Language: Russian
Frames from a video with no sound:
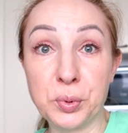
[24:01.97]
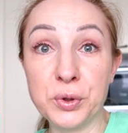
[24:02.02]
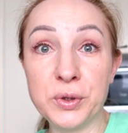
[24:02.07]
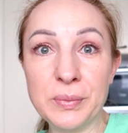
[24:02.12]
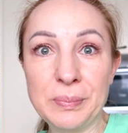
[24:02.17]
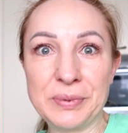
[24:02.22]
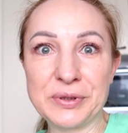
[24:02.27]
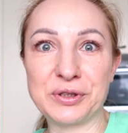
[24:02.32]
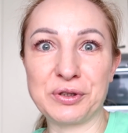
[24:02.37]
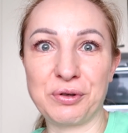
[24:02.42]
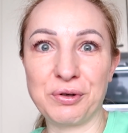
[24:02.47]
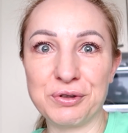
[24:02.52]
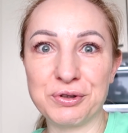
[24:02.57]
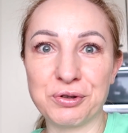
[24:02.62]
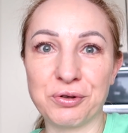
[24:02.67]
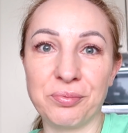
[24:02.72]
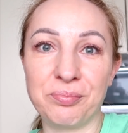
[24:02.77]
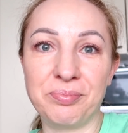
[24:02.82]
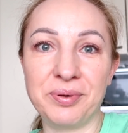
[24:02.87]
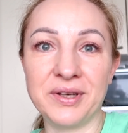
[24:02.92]
будем
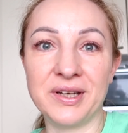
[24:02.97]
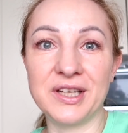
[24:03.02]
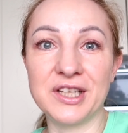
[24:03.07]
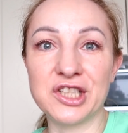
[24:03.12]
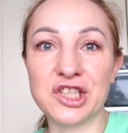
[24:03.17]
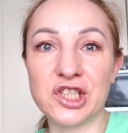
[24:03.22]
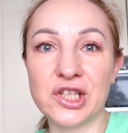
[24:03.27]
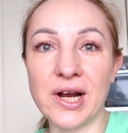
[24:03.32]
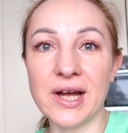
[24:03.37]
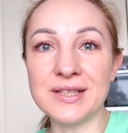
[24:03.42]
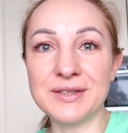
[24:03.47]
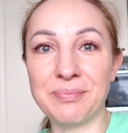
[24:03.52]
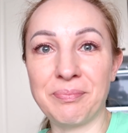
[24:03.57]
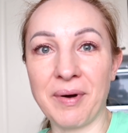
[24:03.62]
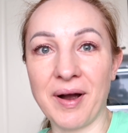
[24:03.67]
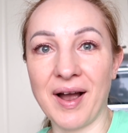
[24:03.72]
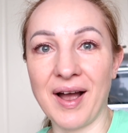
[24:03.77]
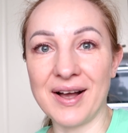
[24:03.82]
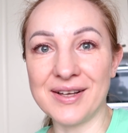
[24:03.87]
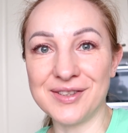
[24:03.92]
потихонечку переезжать,
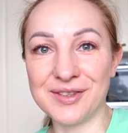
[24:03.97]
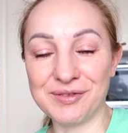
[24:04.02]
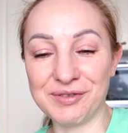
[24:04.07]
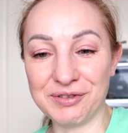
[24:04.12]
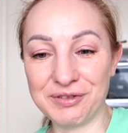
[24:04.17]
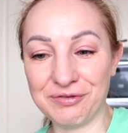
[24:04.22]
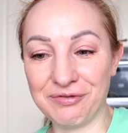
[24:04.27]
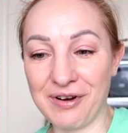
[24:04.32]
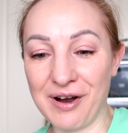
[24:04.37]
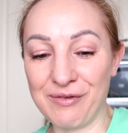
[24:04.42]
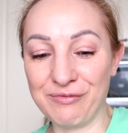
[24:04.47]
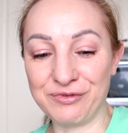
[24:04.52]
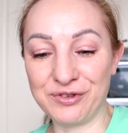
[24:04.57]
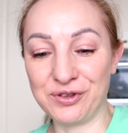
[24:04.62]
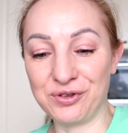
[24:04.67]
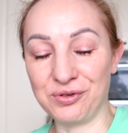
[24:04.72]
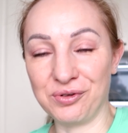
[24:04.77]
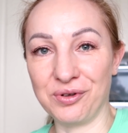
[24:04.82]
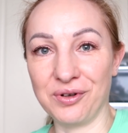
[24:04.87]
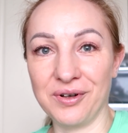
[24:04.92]
показывать вам
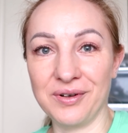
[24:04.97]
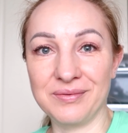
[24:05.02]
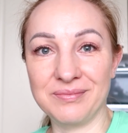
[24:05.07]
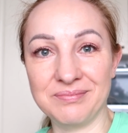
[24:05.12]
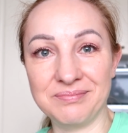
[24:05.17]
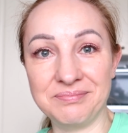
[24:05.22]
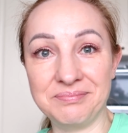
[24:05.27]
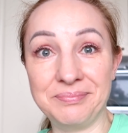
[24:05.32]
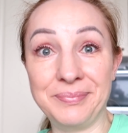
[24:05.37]
все.